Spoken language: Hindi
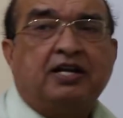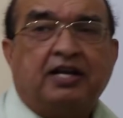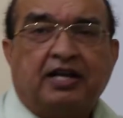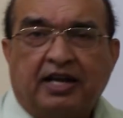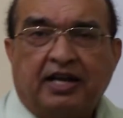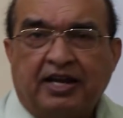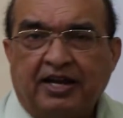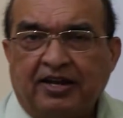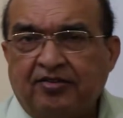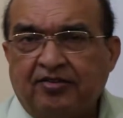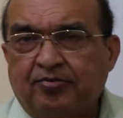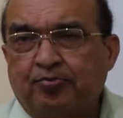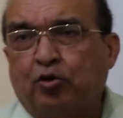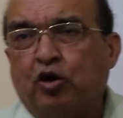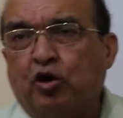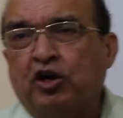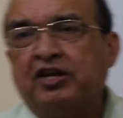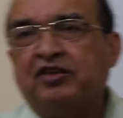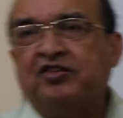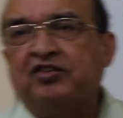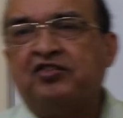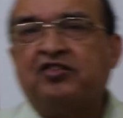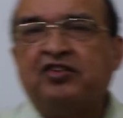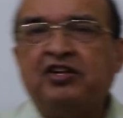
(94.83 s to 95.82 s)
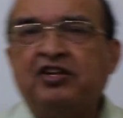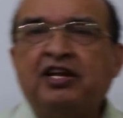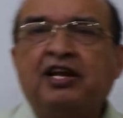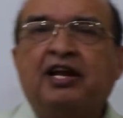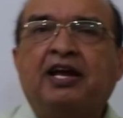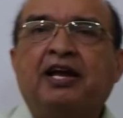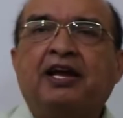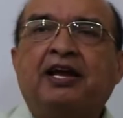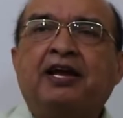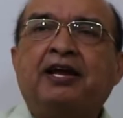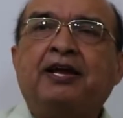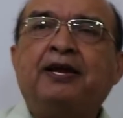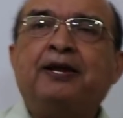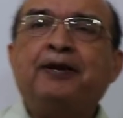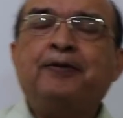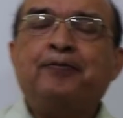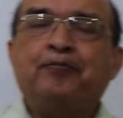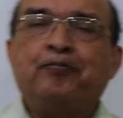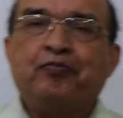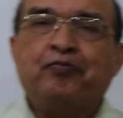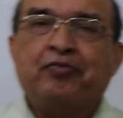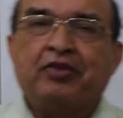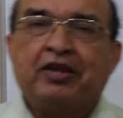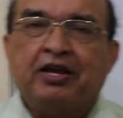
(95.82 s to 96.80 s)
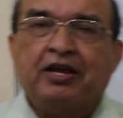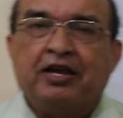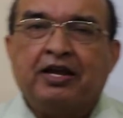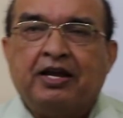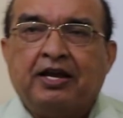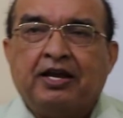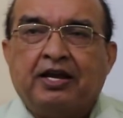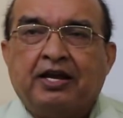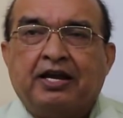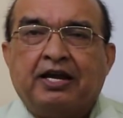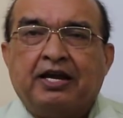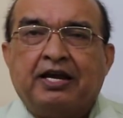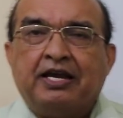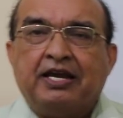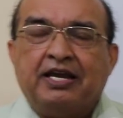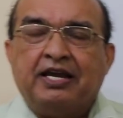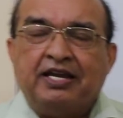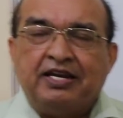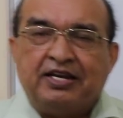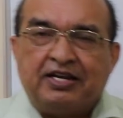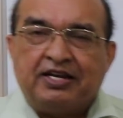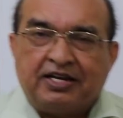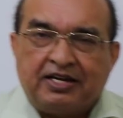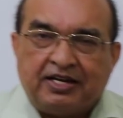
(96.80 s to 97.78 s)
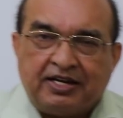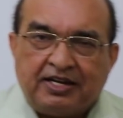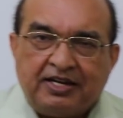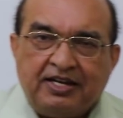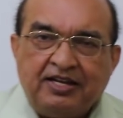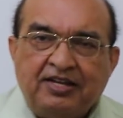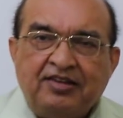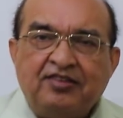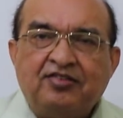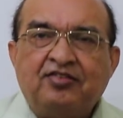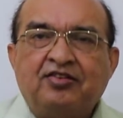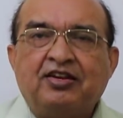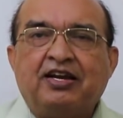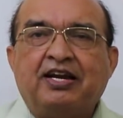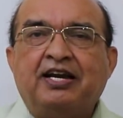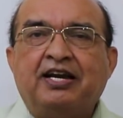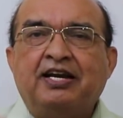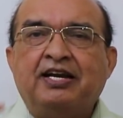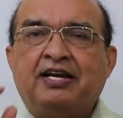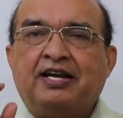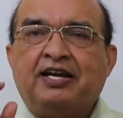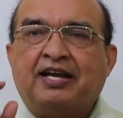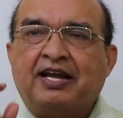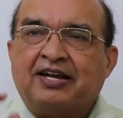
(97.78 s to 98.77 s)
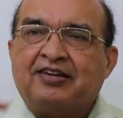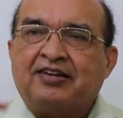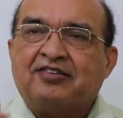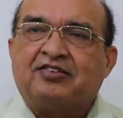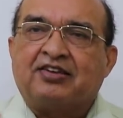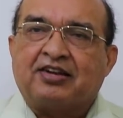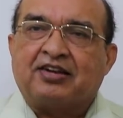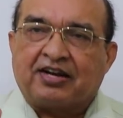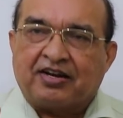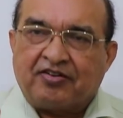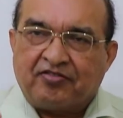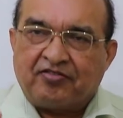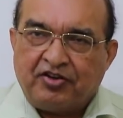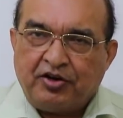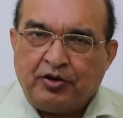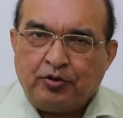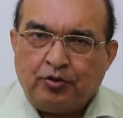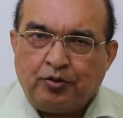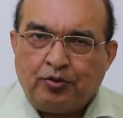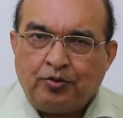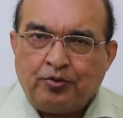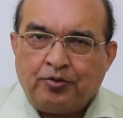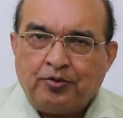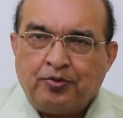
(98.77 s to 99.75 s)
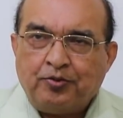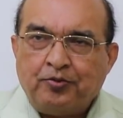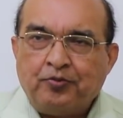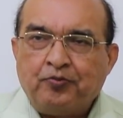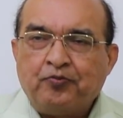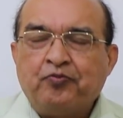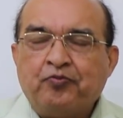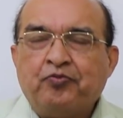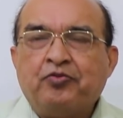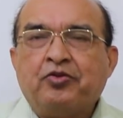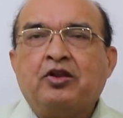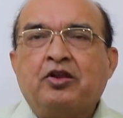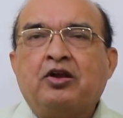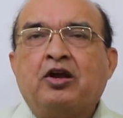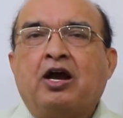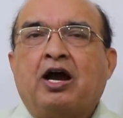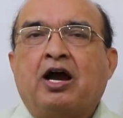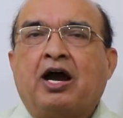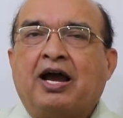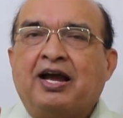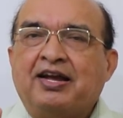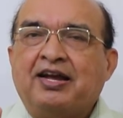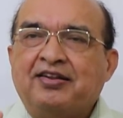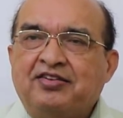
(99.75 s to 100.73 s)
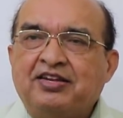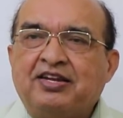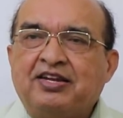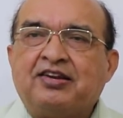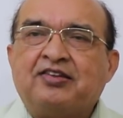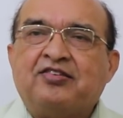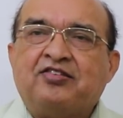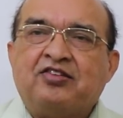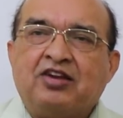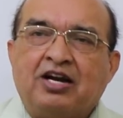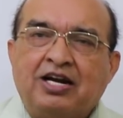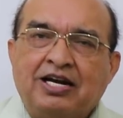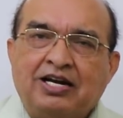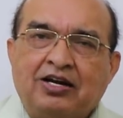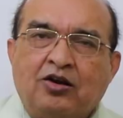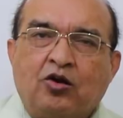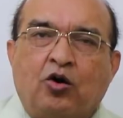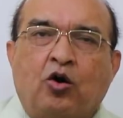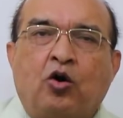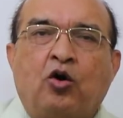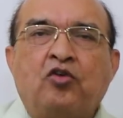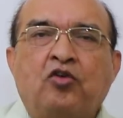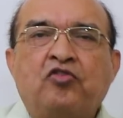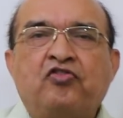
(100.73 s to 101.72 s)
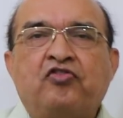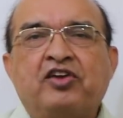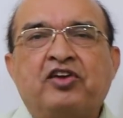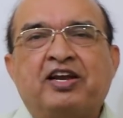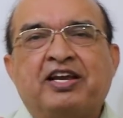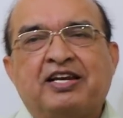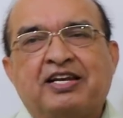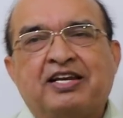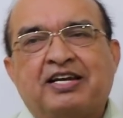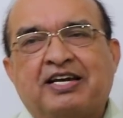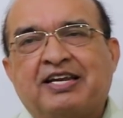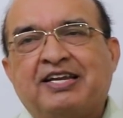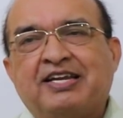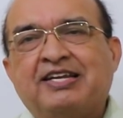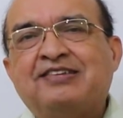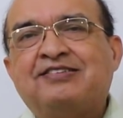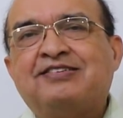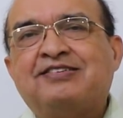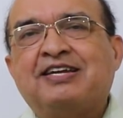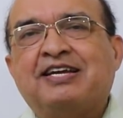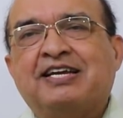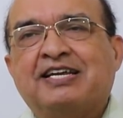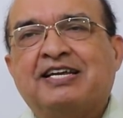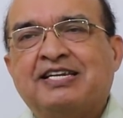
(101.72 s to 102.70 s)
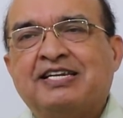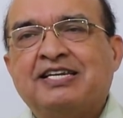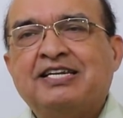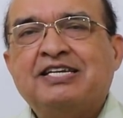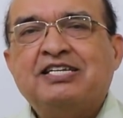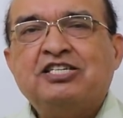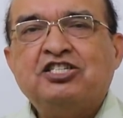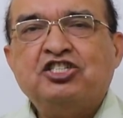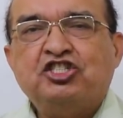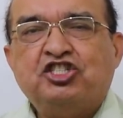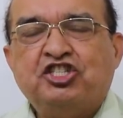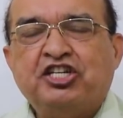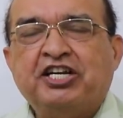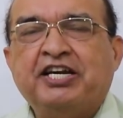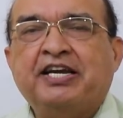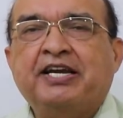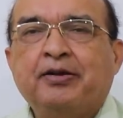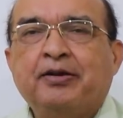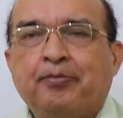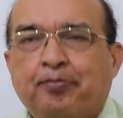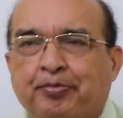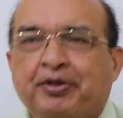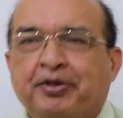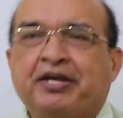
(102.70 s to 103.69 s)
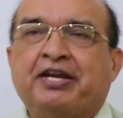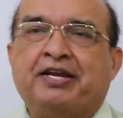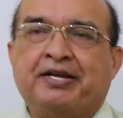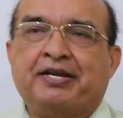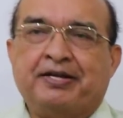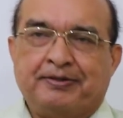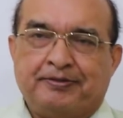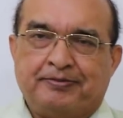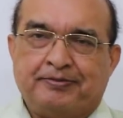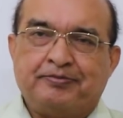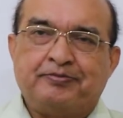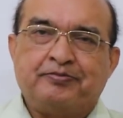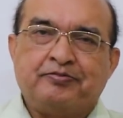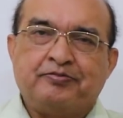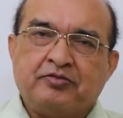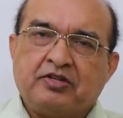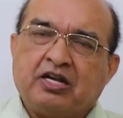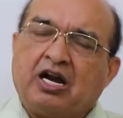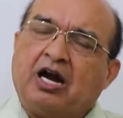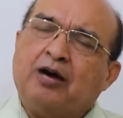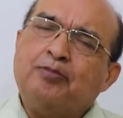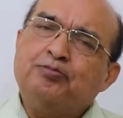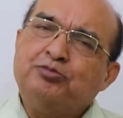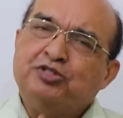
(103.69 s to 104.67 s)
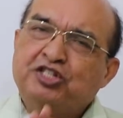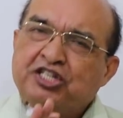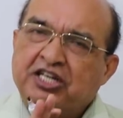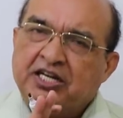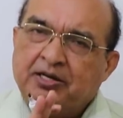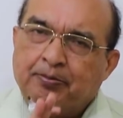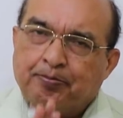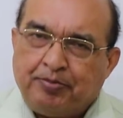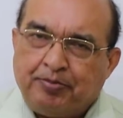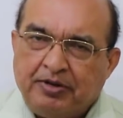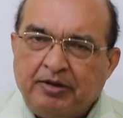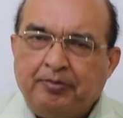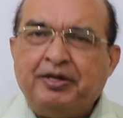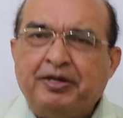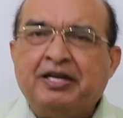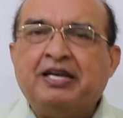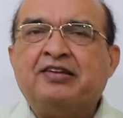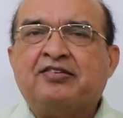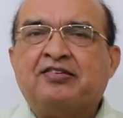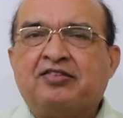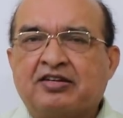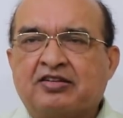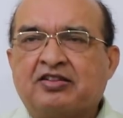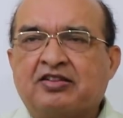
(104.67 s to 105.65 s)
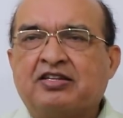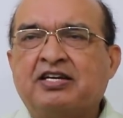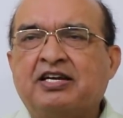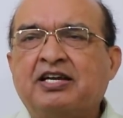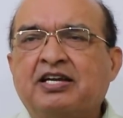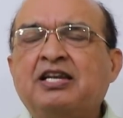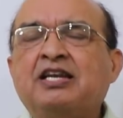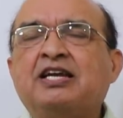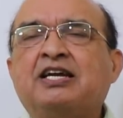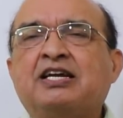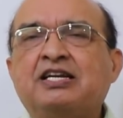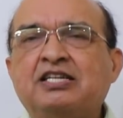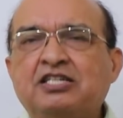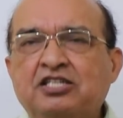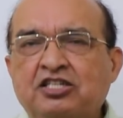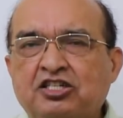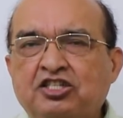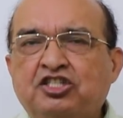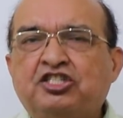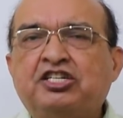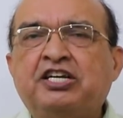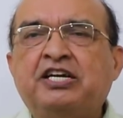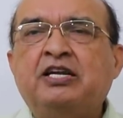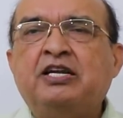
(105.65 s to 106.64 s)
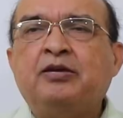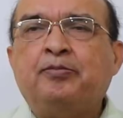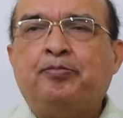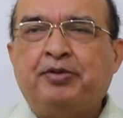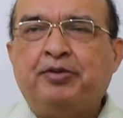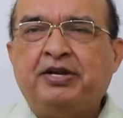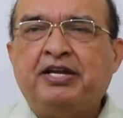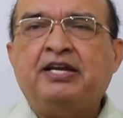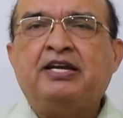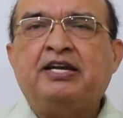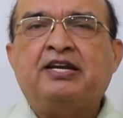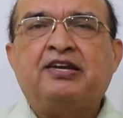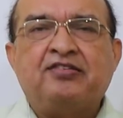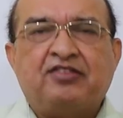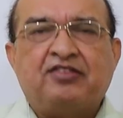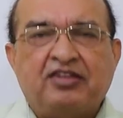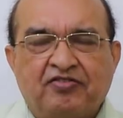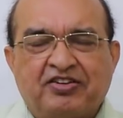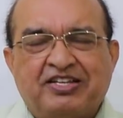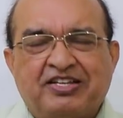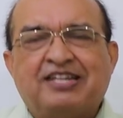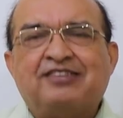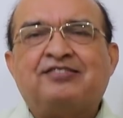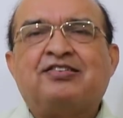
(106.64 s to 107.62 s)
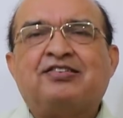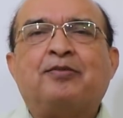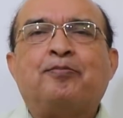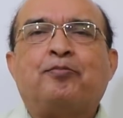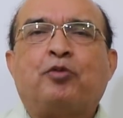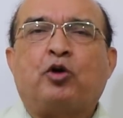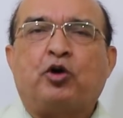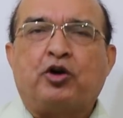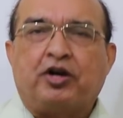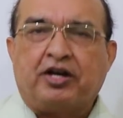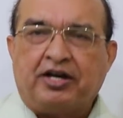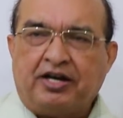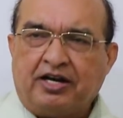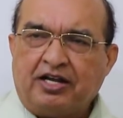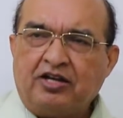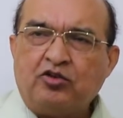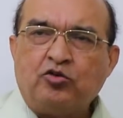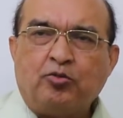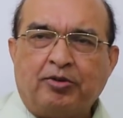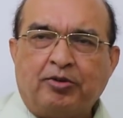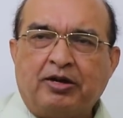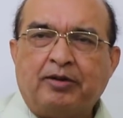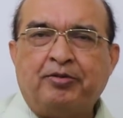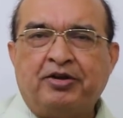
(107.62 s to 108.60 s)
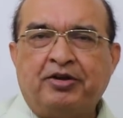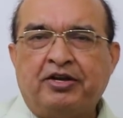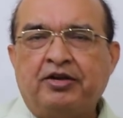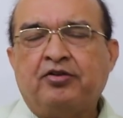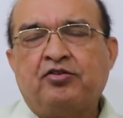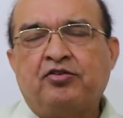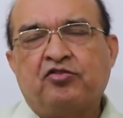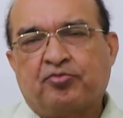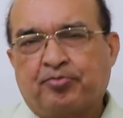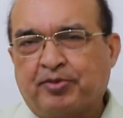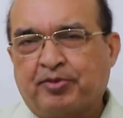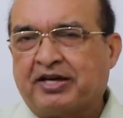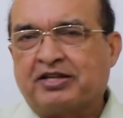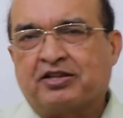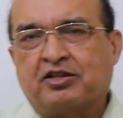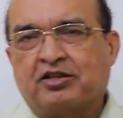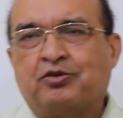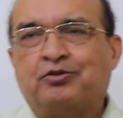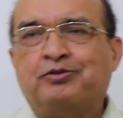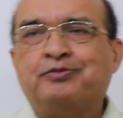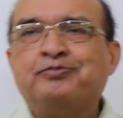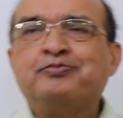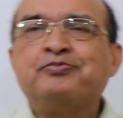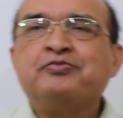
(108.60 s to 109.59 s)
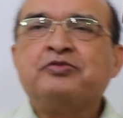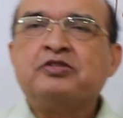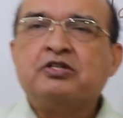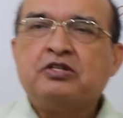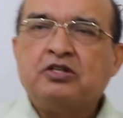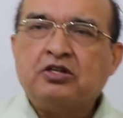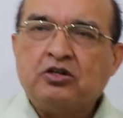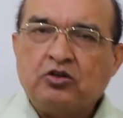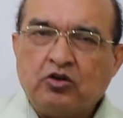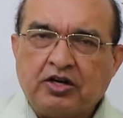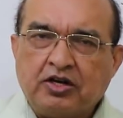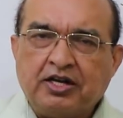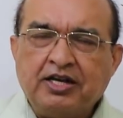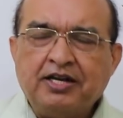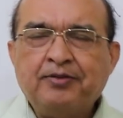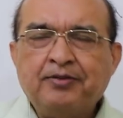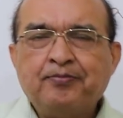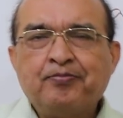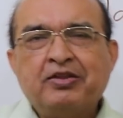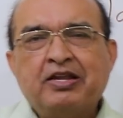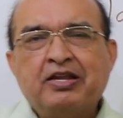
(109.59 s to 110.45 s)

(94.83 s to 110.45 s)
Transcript: टैक्स बॉयंसी है इंक्रीज इन टैक्स रेवेन्यू एज ए रिजल्ट ऑफ इंक्रीज इन जीडीपी आप जीएनपी भी ले सकते हैं लेकिन जीडीपी किसी वजह से इंपॉर्टेंट है जो मैं भी उस पर आता हूं ओके okay?